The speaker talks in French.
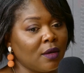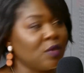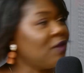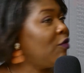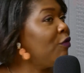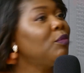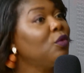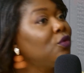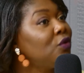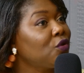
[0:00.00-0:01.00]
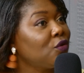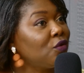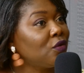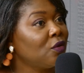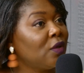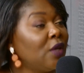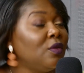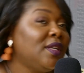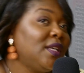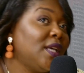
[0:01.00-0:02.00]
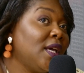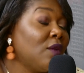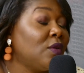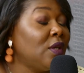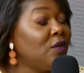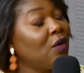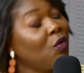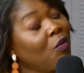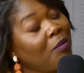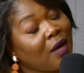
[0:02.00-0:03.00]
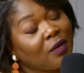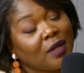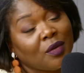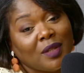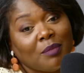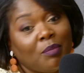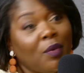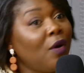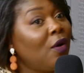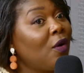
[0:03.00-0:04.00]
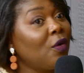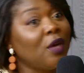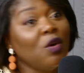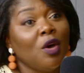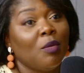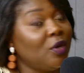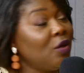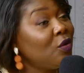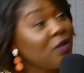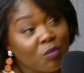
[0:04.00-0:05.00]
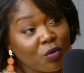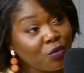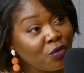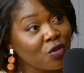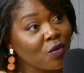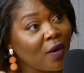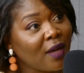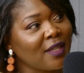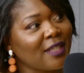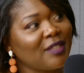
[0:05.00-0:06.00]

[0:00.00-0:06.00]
Nous avons fait beaucoup de choses. On a eu des guerres, on a eu des combats, on a eu des pleurs, on a eu, on a eu aussi beaucoup de joie.